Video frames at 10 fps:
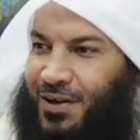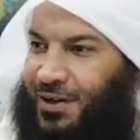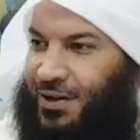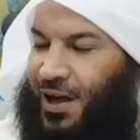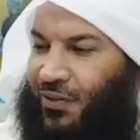
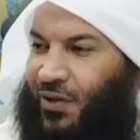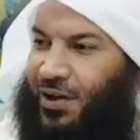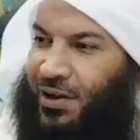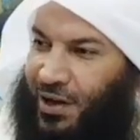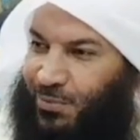الأعضاء
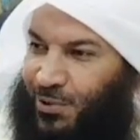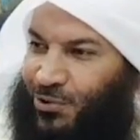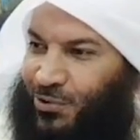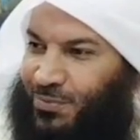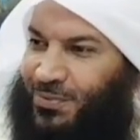اللي
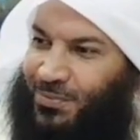قبلهم